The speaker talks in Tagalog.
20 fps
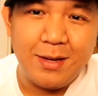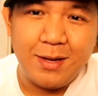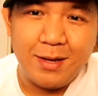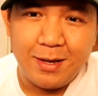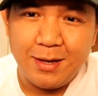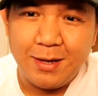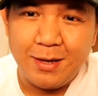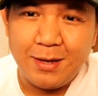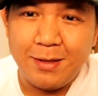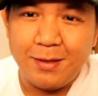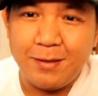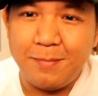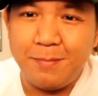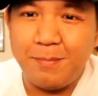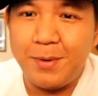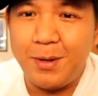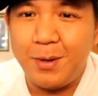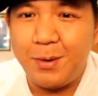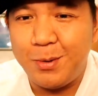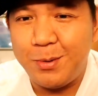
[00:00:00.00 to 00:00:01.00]
and
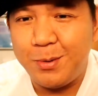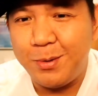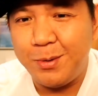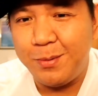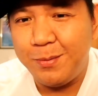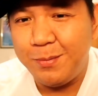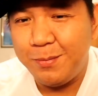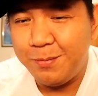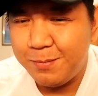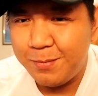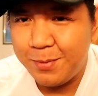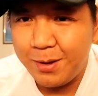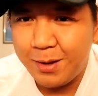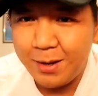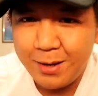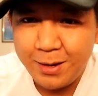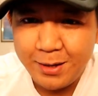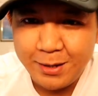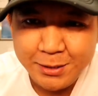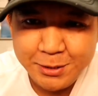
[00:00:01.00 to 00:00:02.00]
merong
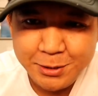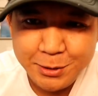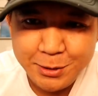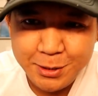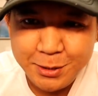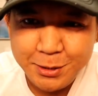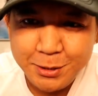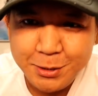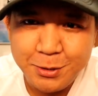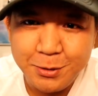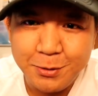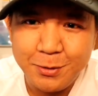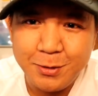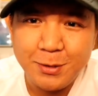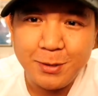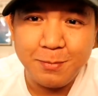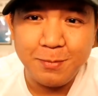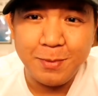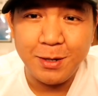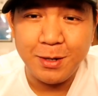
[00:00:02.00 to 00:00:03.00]
uh, in charge doon
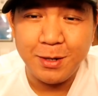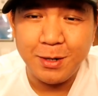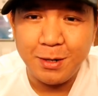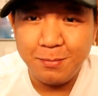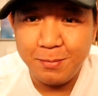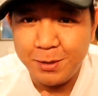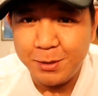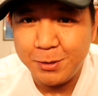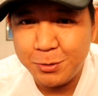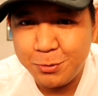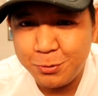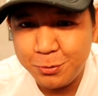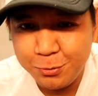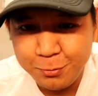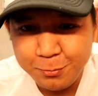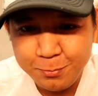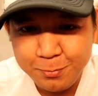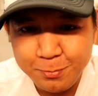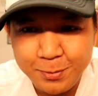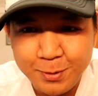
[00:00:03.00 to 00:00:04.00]
sa my garbage
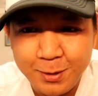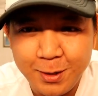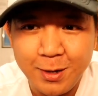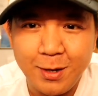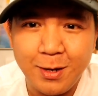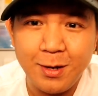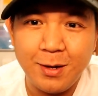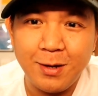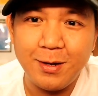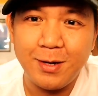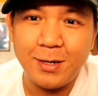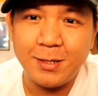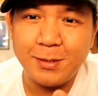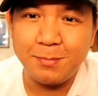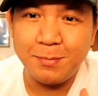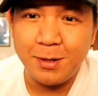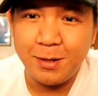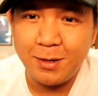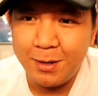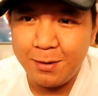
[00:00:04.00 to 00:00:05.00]
room na
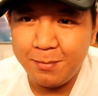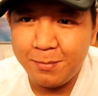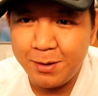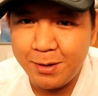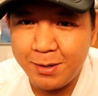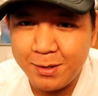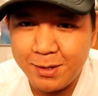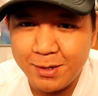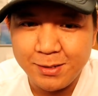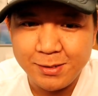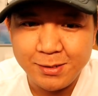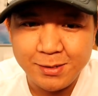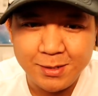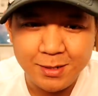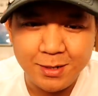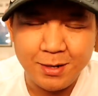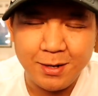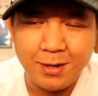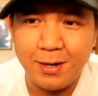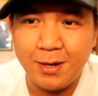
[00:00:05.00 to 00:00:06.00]
kasama namin as
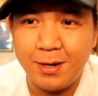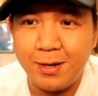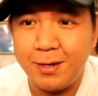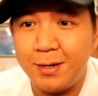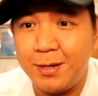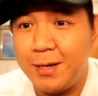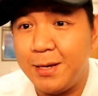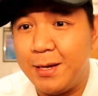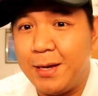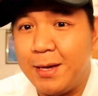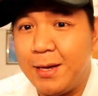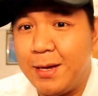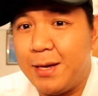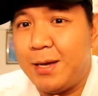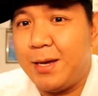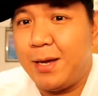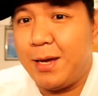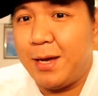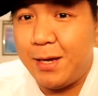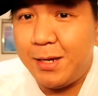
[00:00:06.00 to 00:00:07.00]
uh,
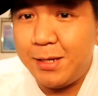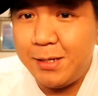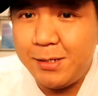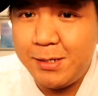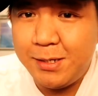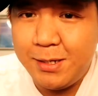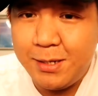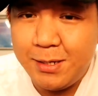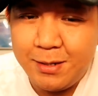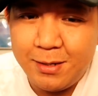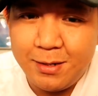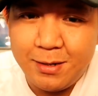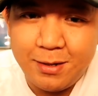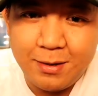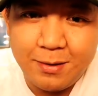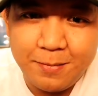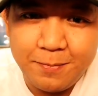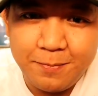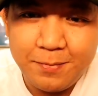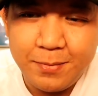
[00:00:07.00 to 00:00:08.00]
engine
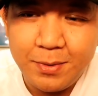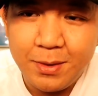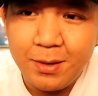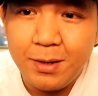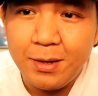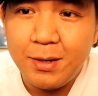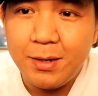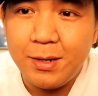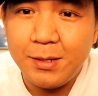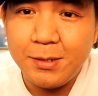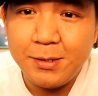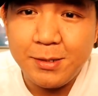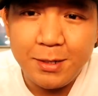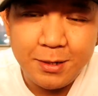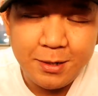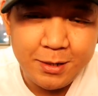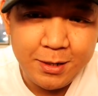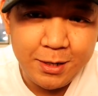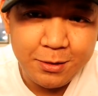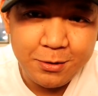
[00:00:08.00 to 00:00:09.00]

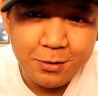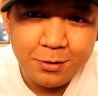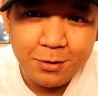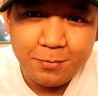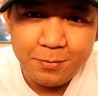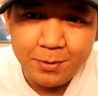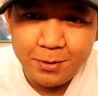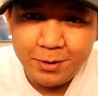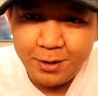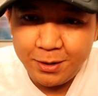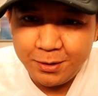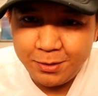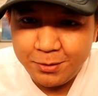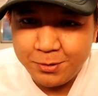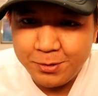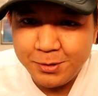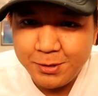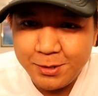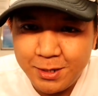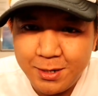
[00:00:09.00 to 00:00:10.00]
incinerator
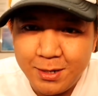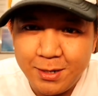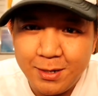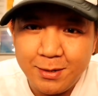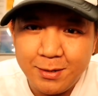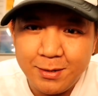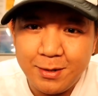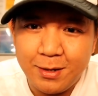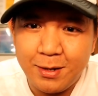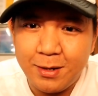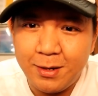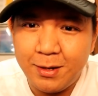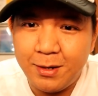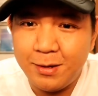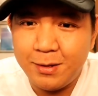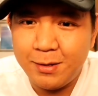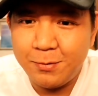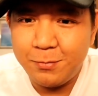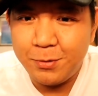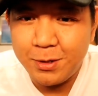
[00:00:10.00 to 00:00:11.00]
operator siya
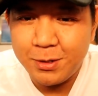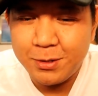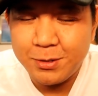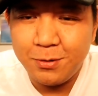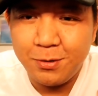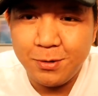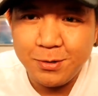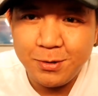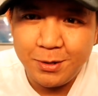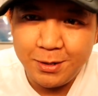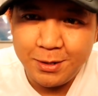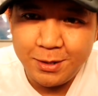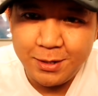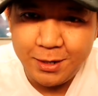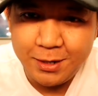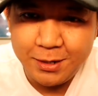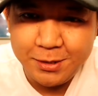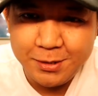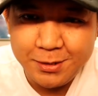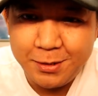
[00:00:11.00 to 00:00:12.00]
uh, works also in the
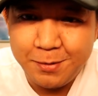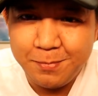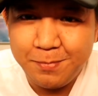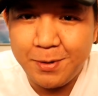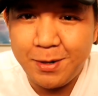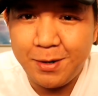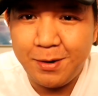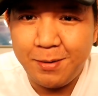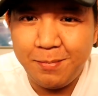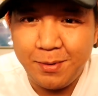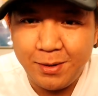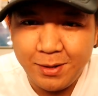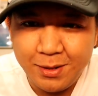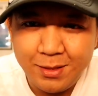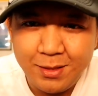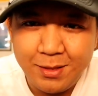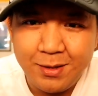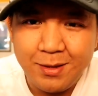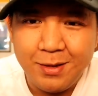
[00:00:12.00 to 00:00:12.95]
engine department